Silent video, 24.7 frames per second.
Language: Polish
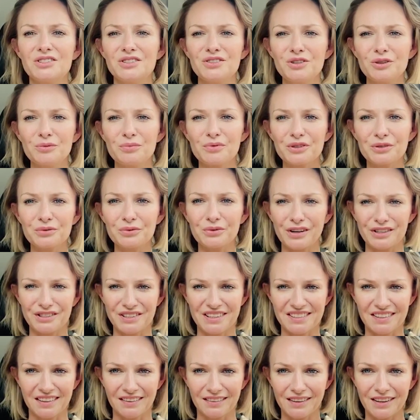dobry, tu Kasia
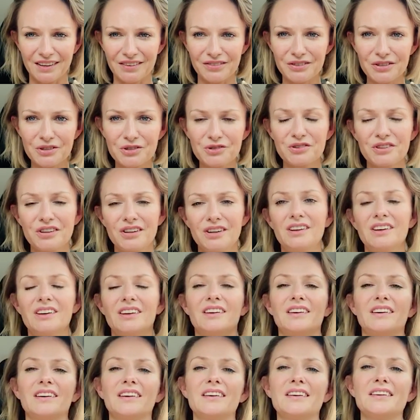Stankiewicz.
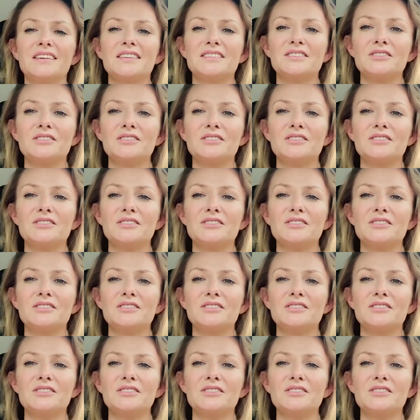E,